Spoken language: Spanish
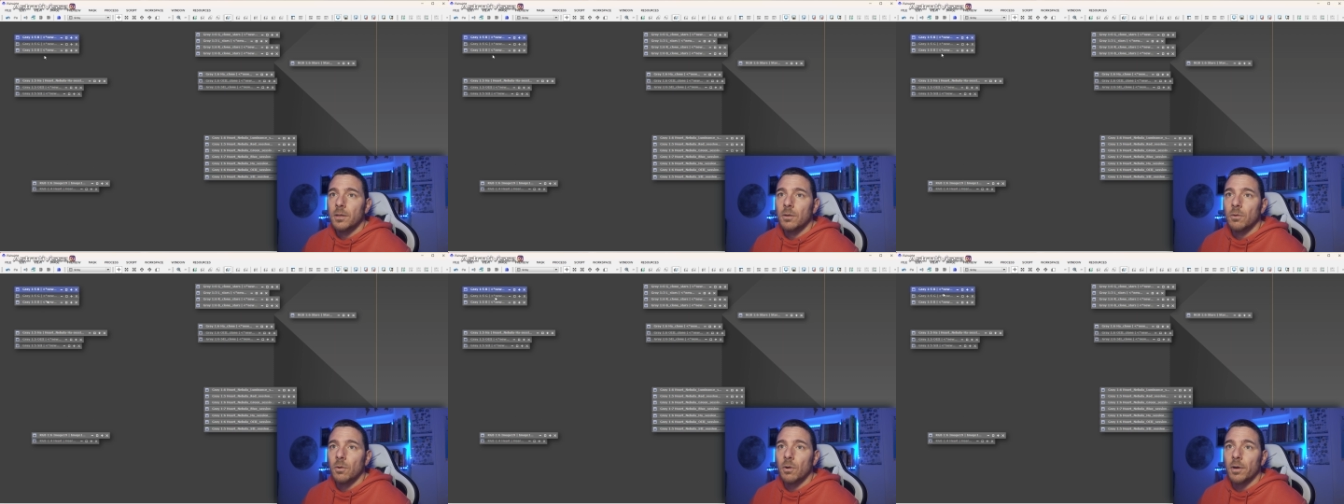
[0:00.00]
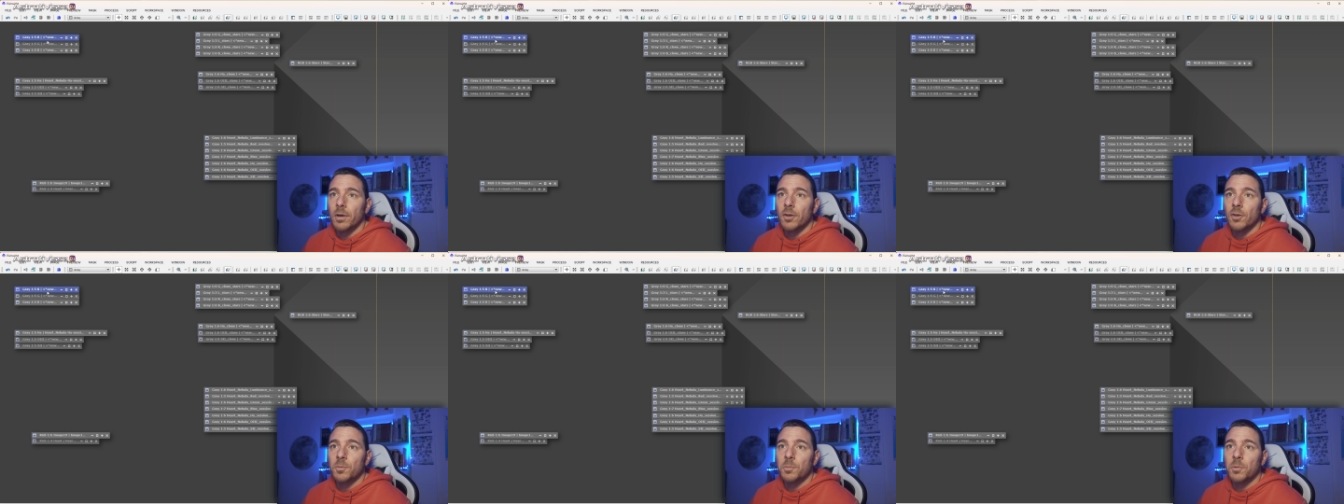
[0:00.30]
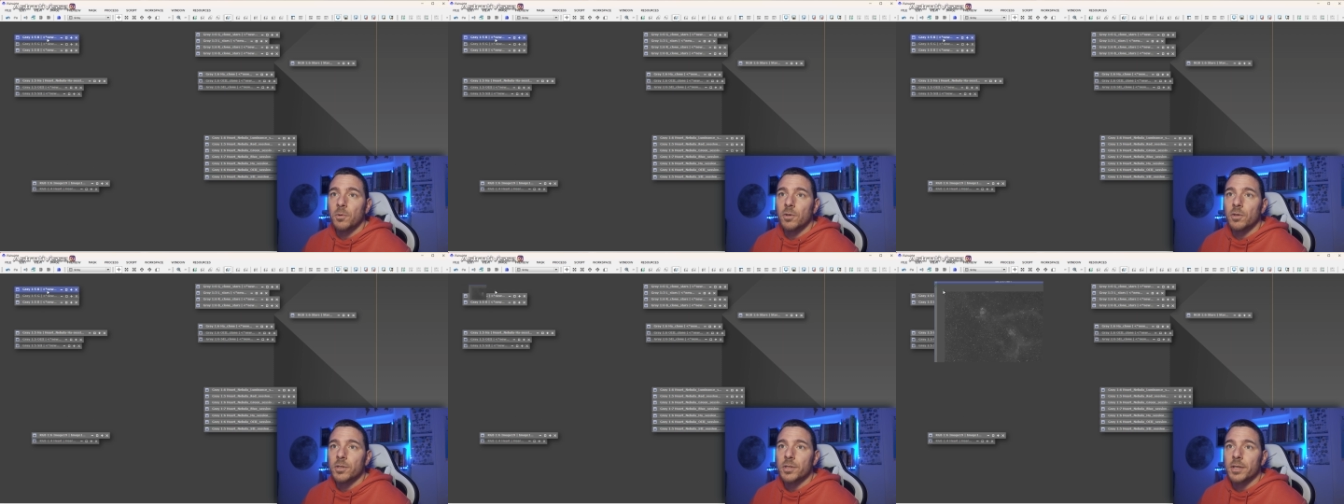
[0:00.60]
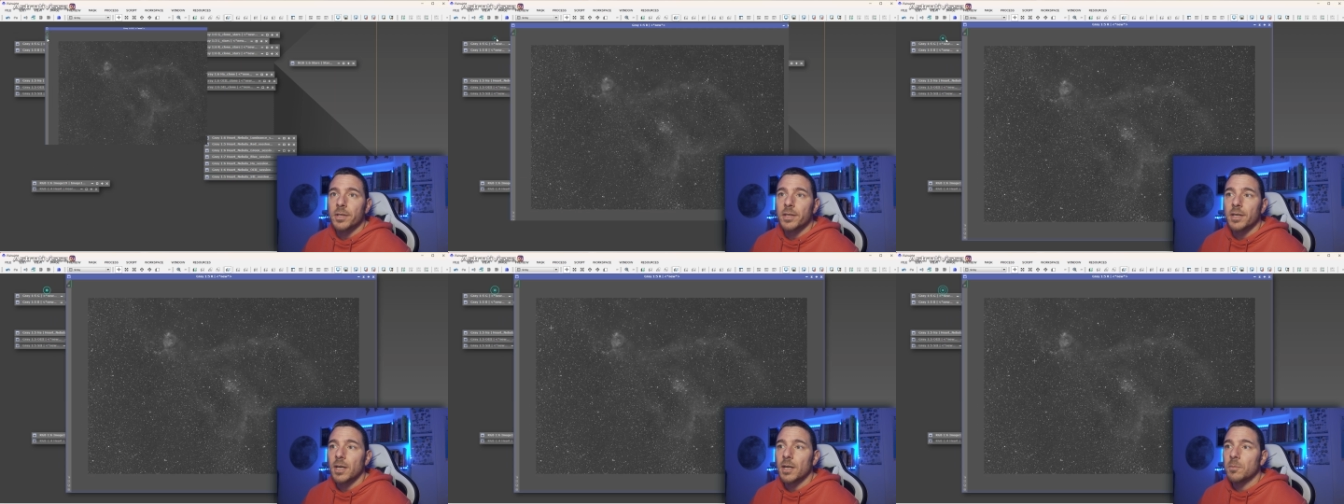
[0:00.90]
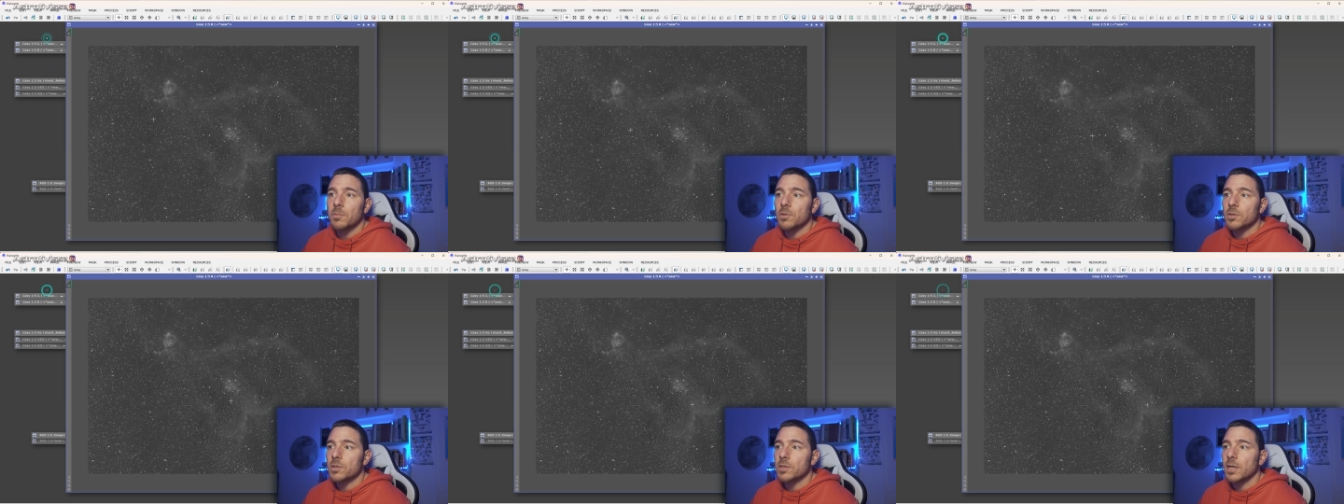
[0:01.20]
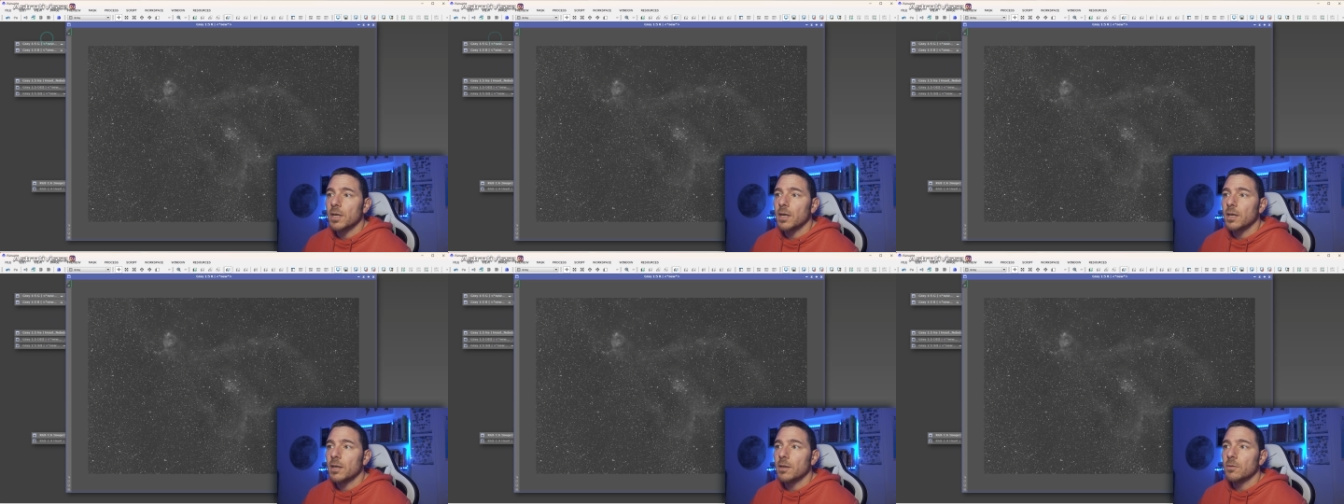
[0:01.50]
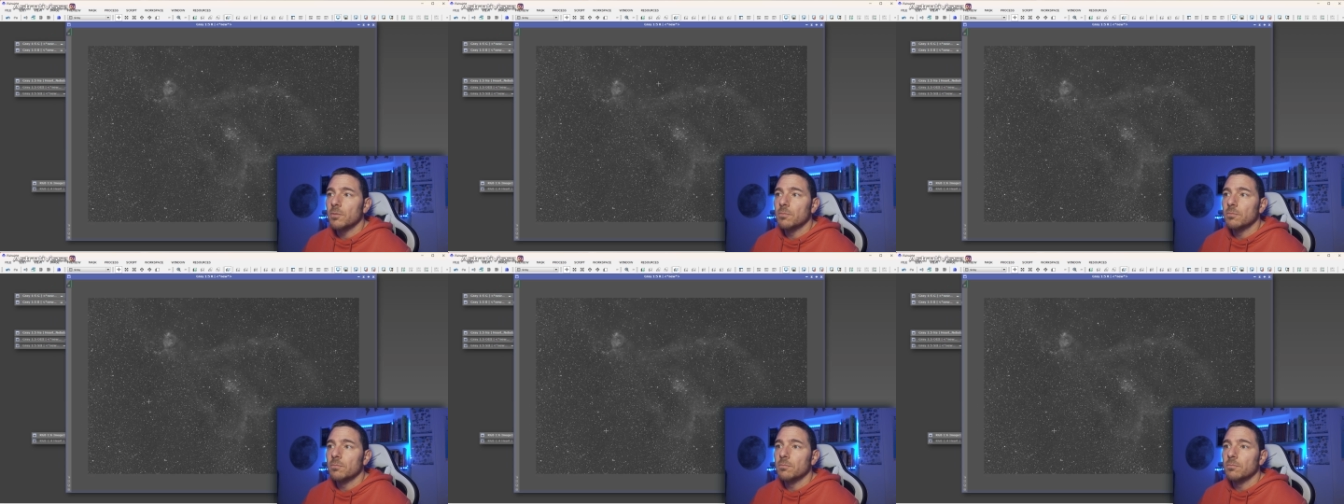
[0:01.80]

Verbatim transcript: Luego aquí os puedo enseñar pues ya